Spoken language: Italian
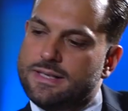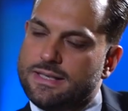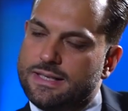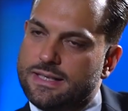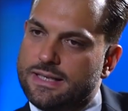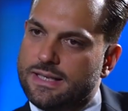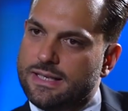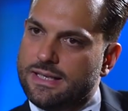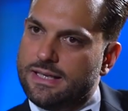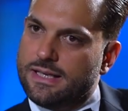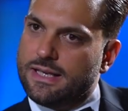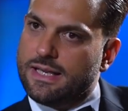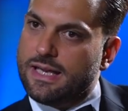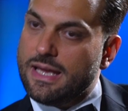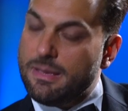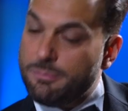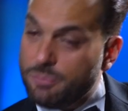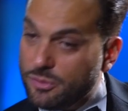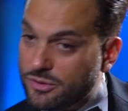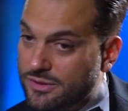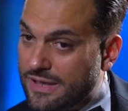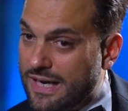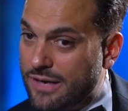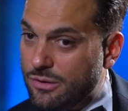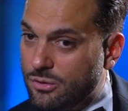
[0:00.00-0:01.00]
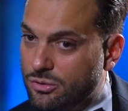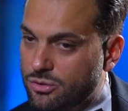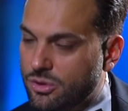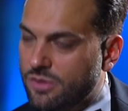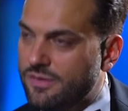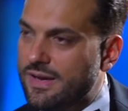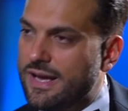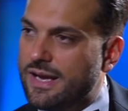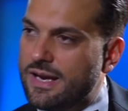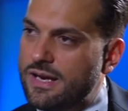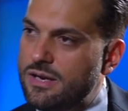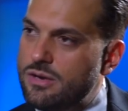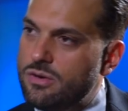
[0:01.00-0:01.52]
eh, che potranno
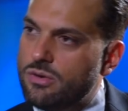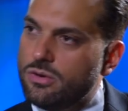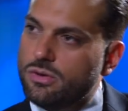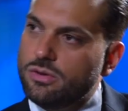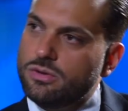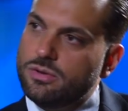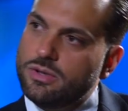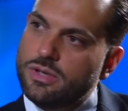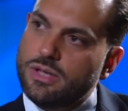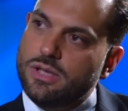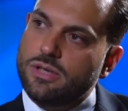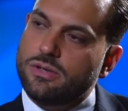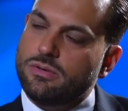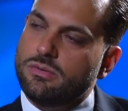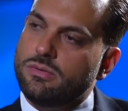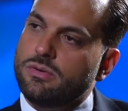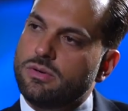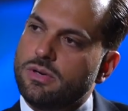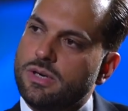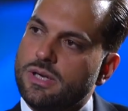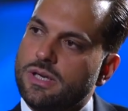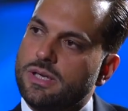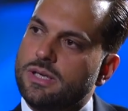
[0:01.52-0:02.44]
trovare in noi un,